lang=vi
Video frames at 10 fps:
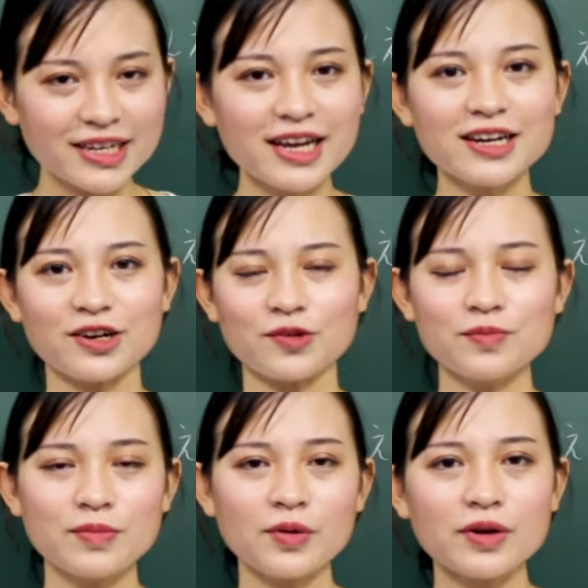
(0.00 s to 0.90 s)
Đây là
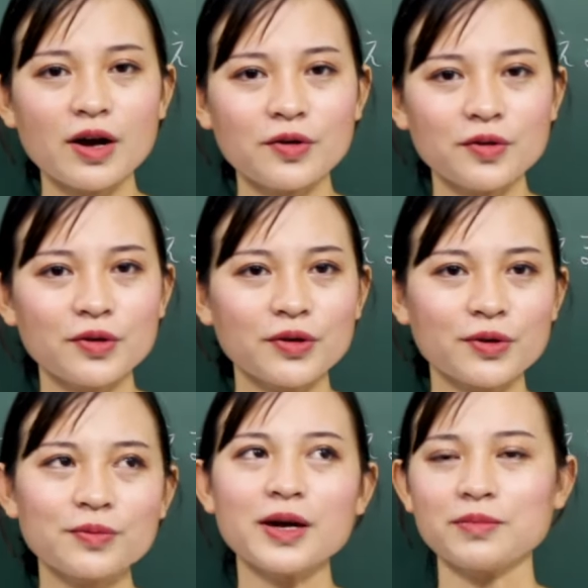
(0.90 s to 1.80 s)
cũng mẫu câu,
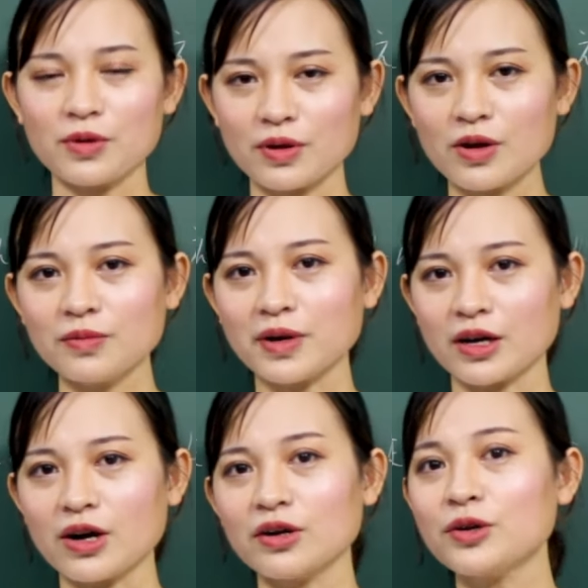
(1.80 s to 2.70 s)
cũng là mẫu câu mà
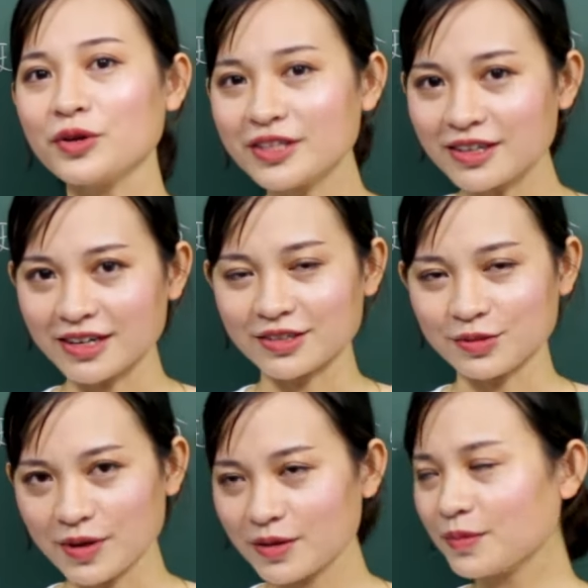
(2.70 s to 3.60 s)
có đối tượng,
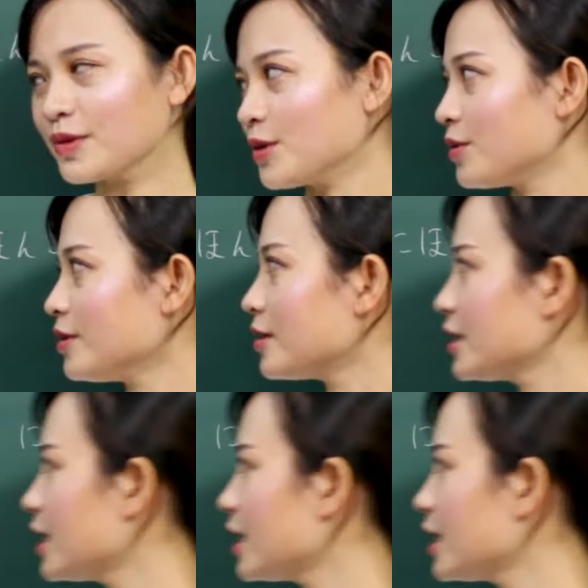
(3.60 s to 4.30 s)
đúng không? Đối tượng